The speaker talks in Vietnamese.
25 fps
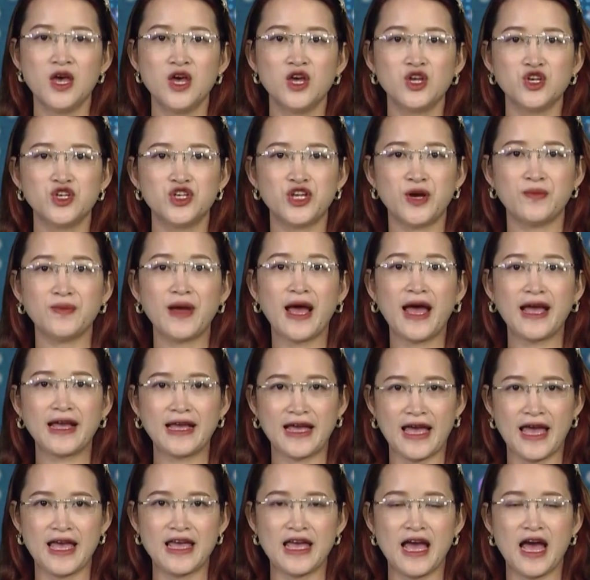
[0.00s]
Trong hai
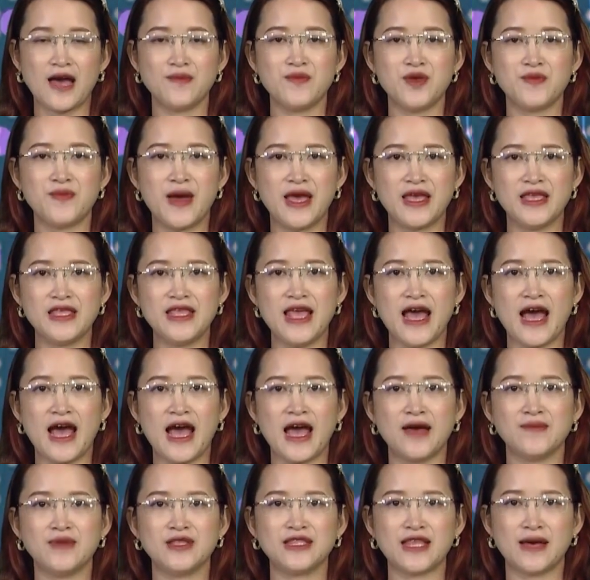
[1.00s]
ngày hai mươi bảy và hai
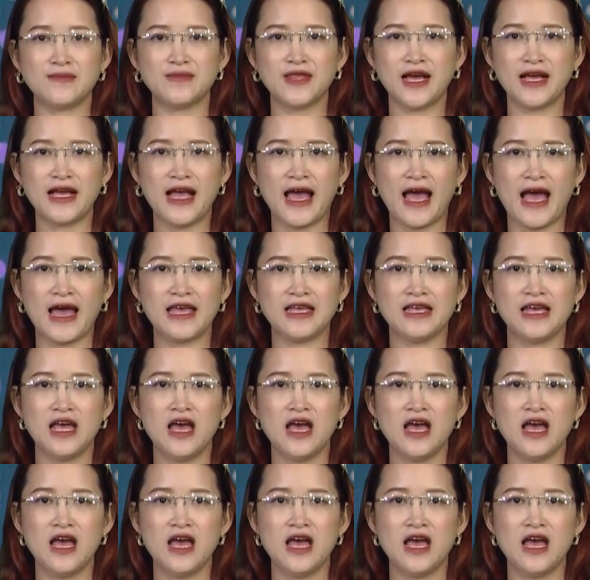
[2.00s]
mươi tám tháng hai,